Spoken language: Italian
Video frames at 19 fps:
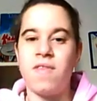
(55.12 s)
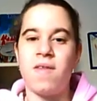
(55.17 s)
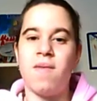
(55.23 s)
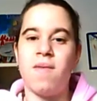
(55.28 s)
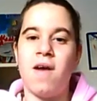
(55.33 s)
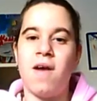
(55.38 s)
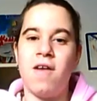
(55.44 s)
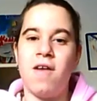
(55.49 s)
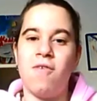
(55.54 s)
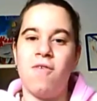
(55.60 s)

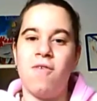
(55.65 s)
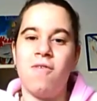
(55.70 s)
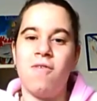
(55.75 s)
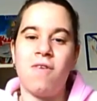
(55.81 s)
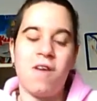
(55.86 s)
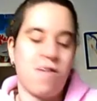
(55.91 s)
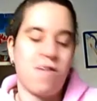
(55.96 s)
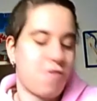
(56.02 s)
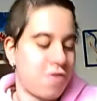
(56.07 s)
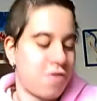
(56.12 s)
camalevo
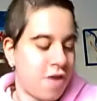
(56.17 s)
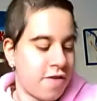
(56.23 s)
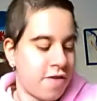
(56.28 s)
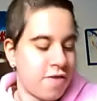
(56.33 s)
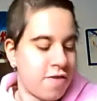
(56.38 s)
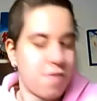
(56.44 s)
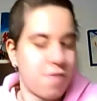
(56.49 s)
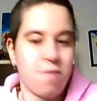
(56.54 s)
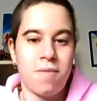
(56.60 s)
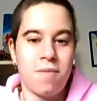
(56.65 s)
lunghe,
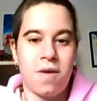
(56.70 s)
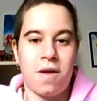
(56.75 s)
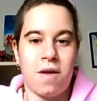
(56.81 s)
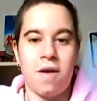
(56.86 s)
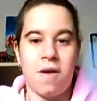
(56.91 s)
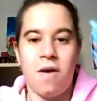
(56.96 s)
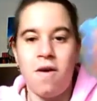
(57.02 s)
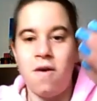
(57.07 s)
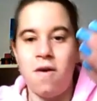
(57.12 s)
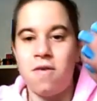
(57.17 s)
scusate,
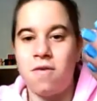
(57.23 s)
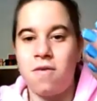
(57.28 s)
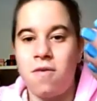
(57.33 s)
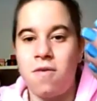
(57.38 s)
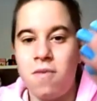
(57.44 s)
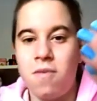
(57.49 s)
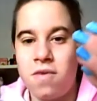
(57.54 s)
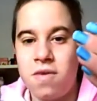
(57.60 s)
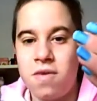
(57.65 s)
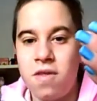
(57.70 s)
perché ho,
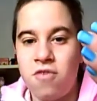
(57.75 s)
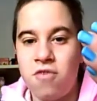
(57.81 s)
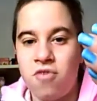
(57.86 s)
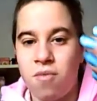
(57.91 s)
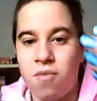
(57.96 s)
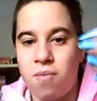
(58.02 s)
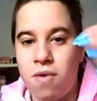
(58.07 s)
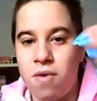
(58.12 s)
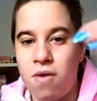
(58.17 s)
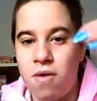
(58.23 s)
come si vede ho
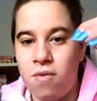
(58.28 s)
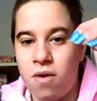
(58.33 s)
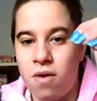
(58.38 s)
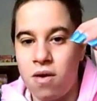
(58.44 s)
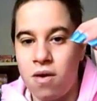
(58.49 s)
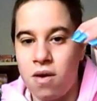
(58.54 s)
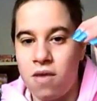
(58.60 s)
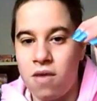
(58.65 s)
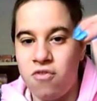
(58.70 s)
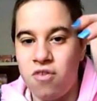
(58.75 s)
un po'
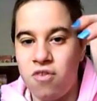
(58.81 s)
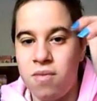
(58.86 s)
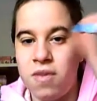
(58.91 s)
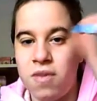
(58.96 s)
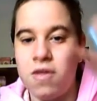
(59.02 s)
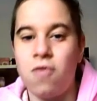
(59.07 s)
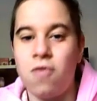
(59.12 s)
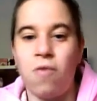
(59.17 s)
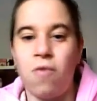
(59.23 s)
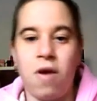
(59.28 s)
lunghe,
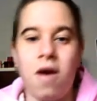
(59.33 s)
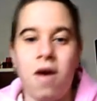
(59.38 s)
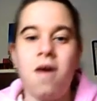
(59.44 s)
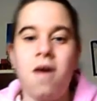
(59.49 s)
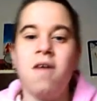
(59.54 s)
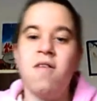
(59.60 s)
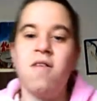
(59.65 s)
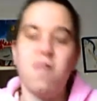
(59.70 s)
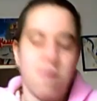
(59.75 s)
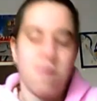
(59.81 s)
leggermente lunghe
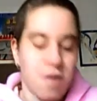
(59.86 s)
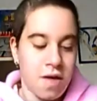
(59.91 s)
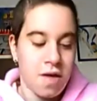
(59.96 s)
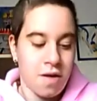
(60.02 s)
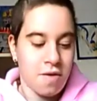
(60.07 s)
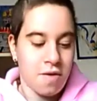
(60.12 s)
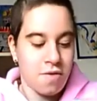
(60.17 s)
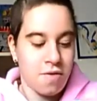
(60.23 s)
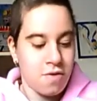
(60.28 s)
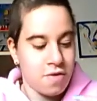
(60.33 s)
e
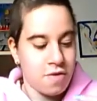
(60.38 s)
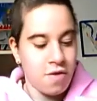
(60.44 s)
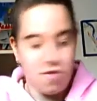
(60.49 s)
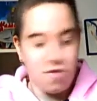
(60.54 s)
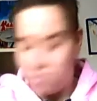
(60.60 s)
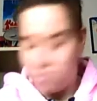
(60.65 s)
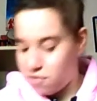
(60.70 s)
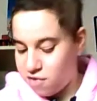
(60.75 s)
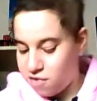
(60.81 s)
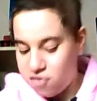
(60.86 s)
ogni
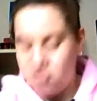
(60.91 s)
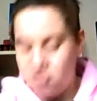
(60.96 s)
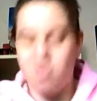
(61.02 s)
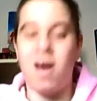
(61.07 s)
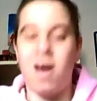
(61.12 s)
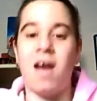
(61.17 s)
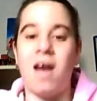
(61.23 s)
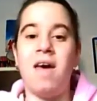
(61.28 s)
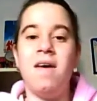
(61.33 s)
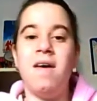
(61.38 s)
tanto mi faccio
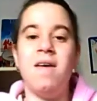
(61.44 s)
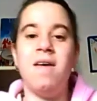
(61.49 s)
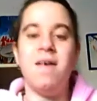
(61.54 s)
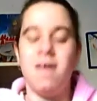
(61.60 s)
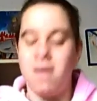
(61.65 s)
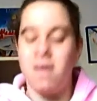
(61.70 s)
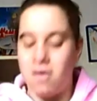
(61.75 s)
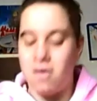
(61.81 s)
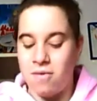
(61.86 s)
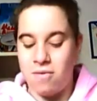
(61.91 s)
male.
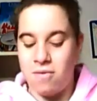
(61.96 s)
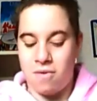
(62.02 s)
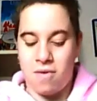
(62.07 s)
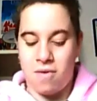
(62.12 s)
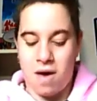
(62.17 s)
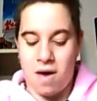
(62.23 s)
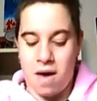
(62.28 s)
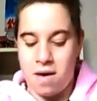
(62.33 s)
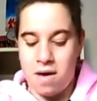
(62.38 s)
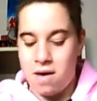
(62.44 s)

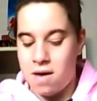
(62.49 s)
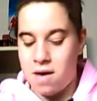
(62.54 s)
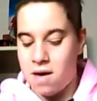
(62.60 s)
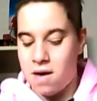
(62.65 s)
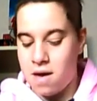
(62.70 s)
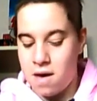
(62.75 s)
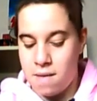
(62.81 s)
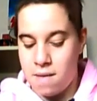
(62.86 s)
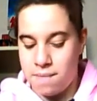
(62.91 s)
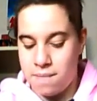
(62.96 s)
Comunque,
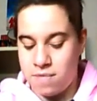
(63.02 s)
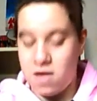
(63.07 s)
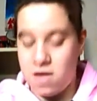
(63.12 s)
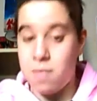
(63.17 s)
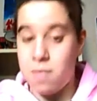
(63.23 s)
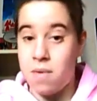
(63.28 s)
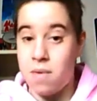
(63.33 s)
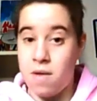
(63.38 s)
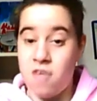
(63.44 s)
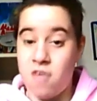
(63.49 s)
e,
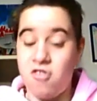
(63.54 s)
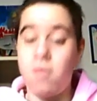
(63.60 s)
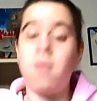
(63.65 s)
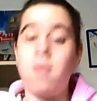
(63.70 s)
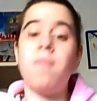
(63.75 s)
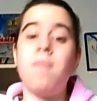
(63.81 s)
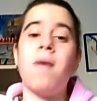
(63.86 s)
sempre da GP,